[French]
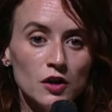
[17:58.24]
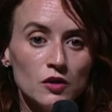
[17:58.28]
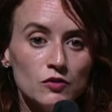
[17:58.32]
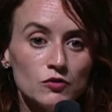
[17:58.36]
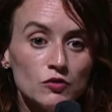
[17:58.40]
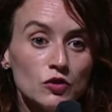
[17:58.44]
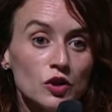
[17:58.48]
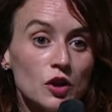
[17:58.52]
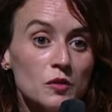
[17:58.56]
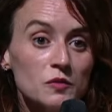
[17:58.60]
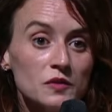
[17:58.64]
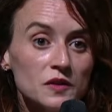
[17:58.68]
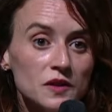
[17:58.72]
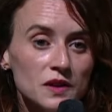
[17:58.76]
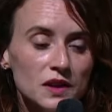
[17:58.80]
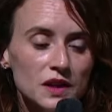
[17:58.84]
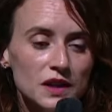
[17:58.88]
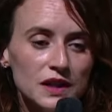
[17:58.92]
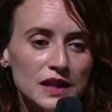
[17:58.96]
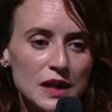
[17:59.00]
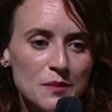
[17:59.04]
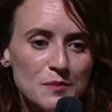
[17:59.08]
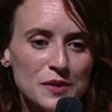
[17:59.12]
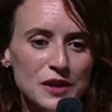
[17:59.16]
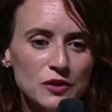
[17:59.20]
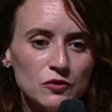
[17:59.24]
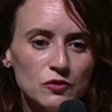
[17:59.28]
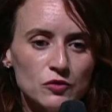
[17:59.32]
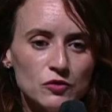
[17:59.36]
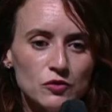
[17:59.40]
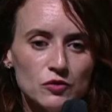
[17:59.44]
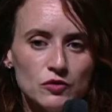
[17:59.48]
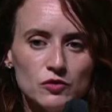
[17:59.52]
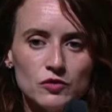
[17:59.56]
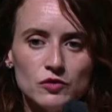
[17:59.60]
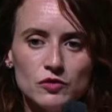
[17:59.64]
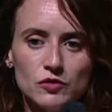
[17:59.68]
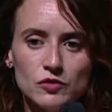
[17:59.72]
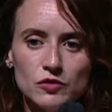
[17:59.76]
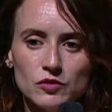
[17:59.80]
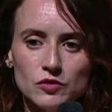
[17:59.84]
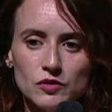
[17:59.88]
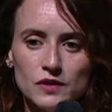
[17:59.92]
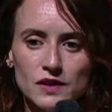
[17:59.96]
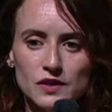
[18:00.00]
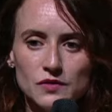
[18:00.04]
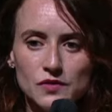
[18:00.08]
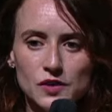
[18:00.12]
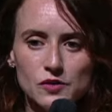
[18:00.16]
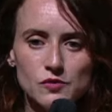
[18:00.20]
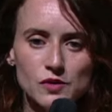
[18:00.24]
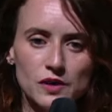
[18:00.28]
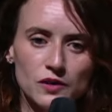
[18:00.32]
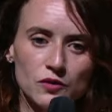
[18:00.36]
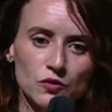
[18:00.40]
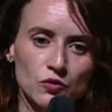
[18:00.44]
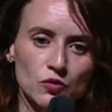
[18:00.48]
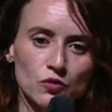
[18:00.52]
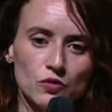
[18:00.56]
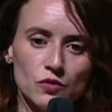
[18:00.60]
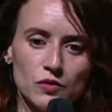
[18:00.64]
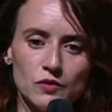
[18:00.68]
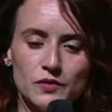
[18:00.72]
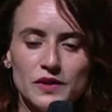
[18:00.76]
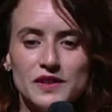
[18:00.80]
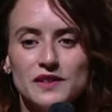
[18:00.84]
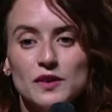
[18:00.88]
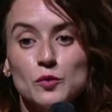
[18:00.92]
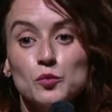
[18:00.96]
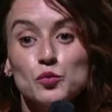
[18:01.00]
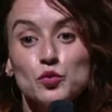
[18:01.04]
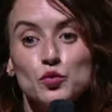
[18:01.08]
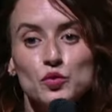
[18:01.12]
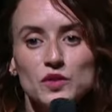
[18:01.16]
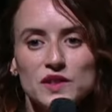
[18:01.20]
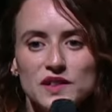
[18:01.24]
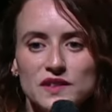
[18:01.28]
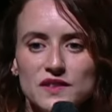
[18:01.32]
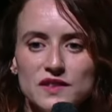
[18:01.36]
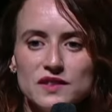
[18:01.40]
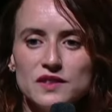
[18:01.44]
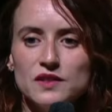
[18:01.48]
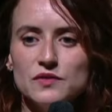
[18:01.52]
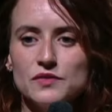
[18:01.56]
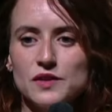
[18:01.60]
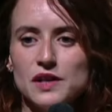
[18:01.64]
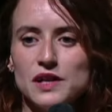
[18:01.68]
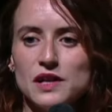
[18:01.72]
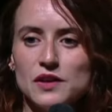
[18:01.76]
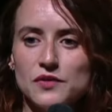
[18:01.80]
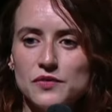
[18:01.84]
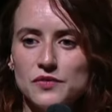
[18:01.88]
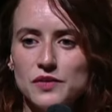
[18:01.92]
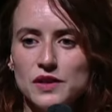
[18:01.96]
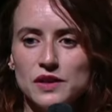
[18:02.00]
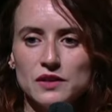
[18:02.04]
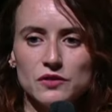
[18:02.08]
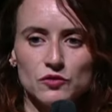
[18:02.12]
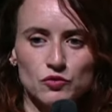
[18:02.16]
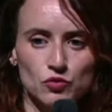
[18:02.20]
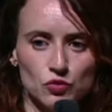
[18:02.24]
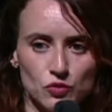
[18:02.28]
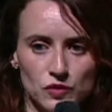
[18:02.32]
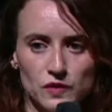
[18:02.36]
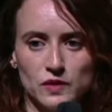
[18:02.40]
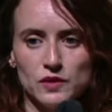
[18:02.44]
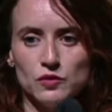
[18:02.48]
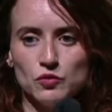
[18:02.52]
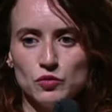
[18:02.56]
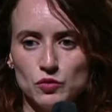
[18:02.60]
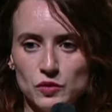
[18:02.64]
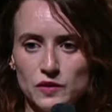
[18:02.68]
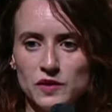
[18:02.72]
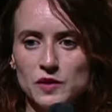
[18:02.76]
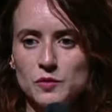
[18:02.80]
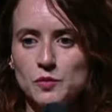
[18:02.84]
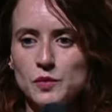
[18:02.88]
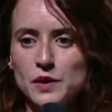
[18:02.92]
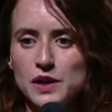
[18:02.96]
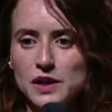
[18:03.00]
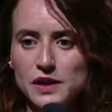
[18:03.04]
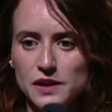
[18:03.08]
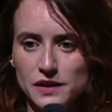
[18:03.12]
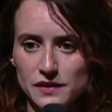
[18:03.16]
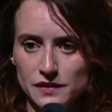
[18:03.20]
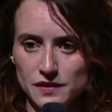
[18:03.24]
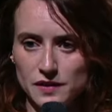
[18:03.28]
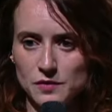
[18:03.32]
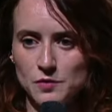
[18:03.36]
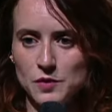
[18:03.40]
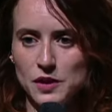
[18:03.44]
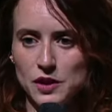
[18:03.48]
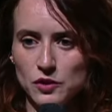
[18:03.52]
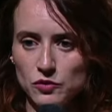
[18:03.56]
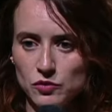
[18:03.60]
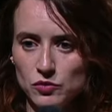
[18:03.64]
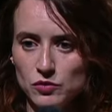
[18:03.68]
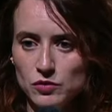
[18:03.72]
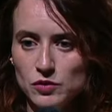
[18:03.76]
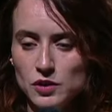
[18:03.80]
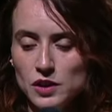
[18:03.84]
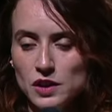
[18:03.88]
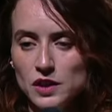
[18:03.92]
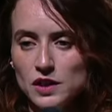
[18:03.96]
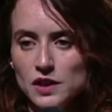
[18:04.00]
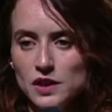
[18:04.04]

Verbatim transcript: Donc comme il n'y a pas d'évaluation, de, on va dire, punitive à la fin, tu sais, tu sais pas et c'est perdu,